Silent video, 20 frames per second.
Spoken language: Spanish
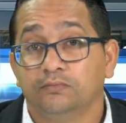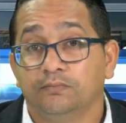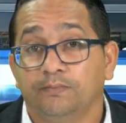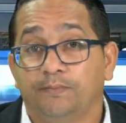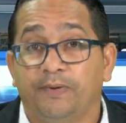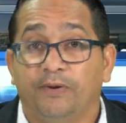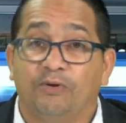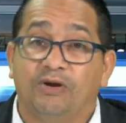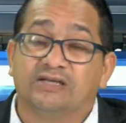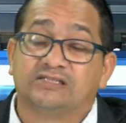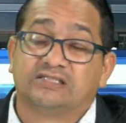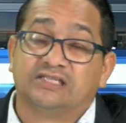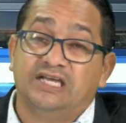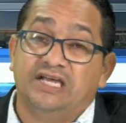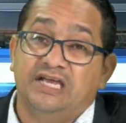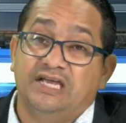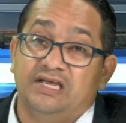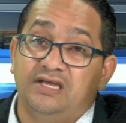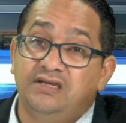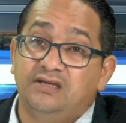Pero
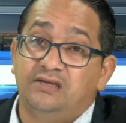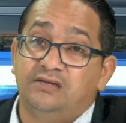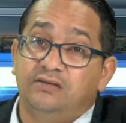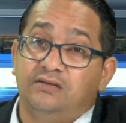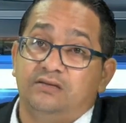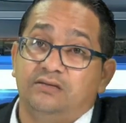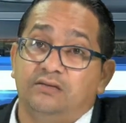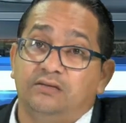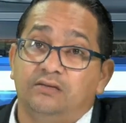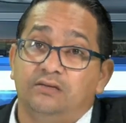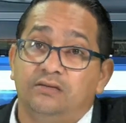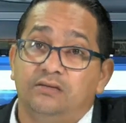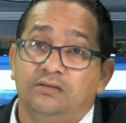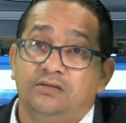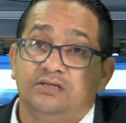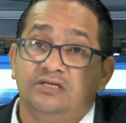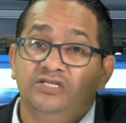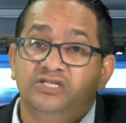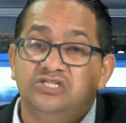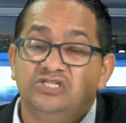así
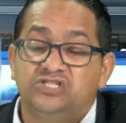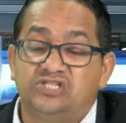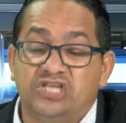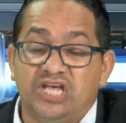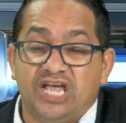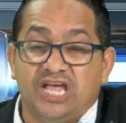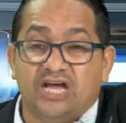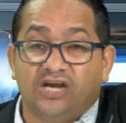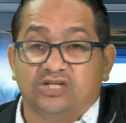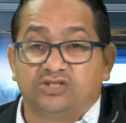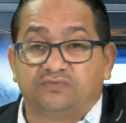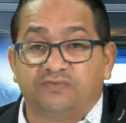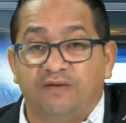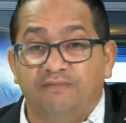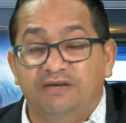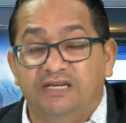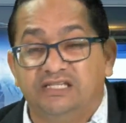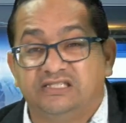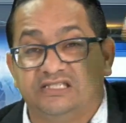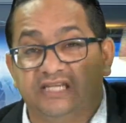siguen los
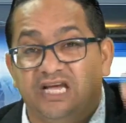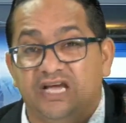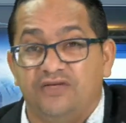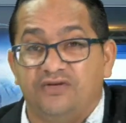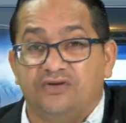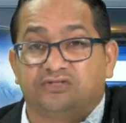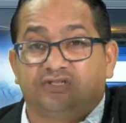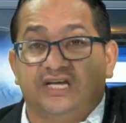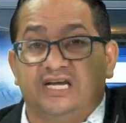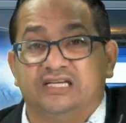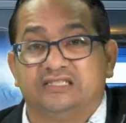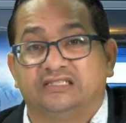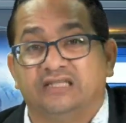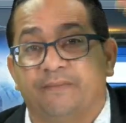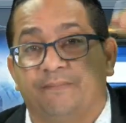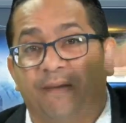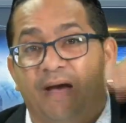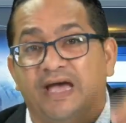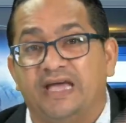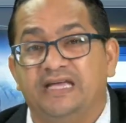feminicidios en este
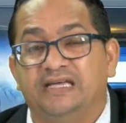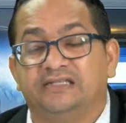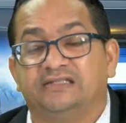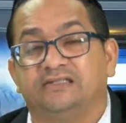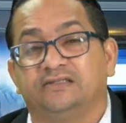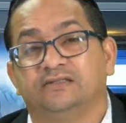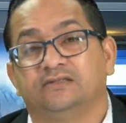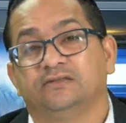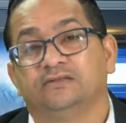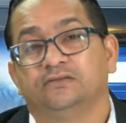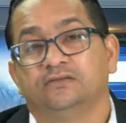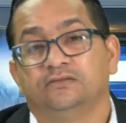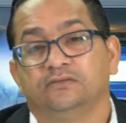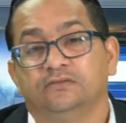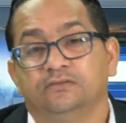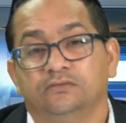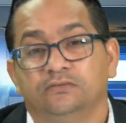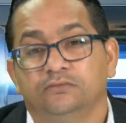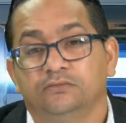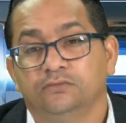país.
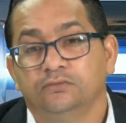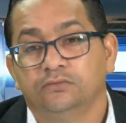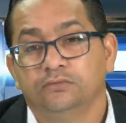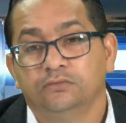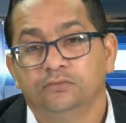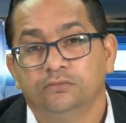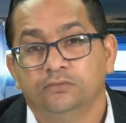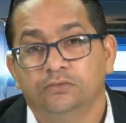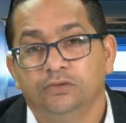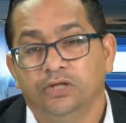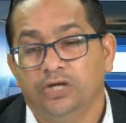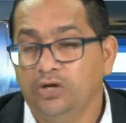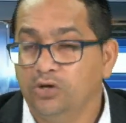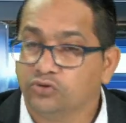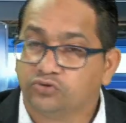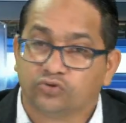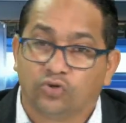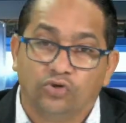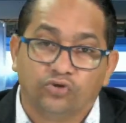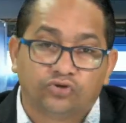Y
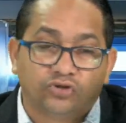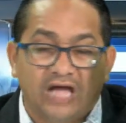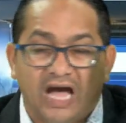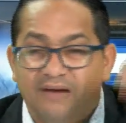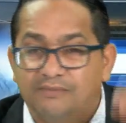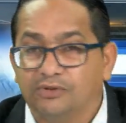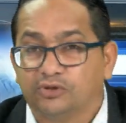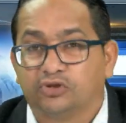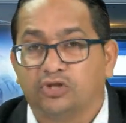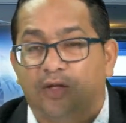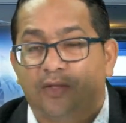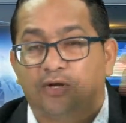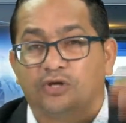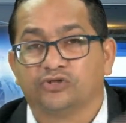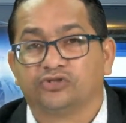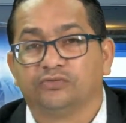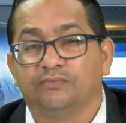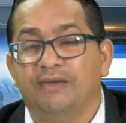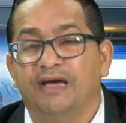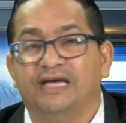los contamos todos
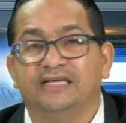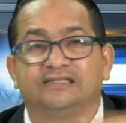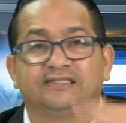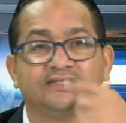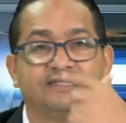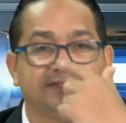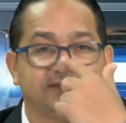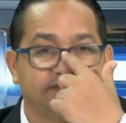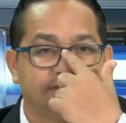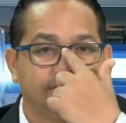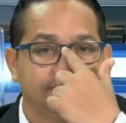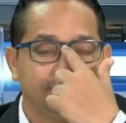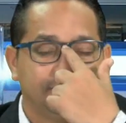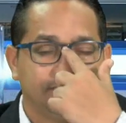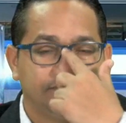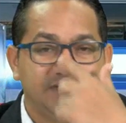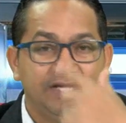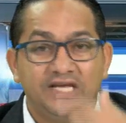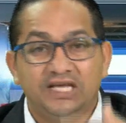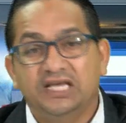los meses.
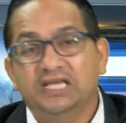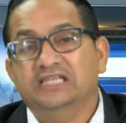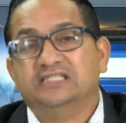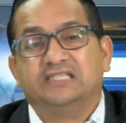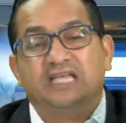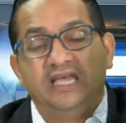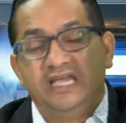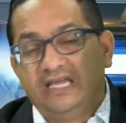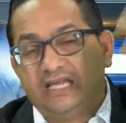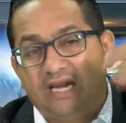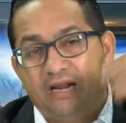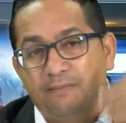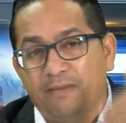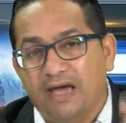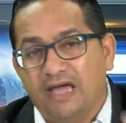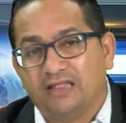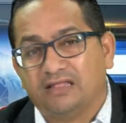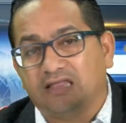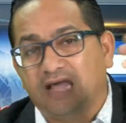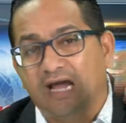Y se
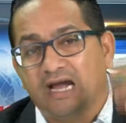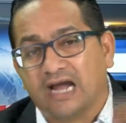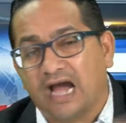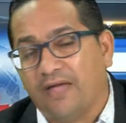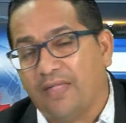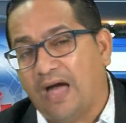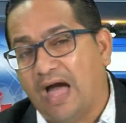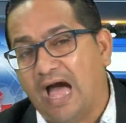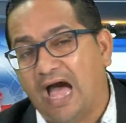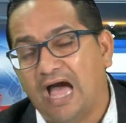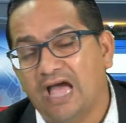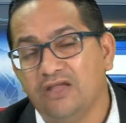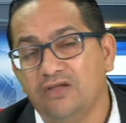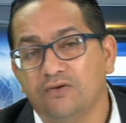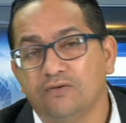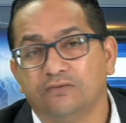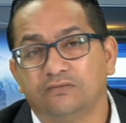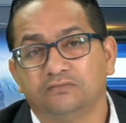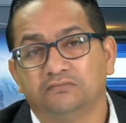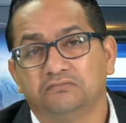incrementan cada año.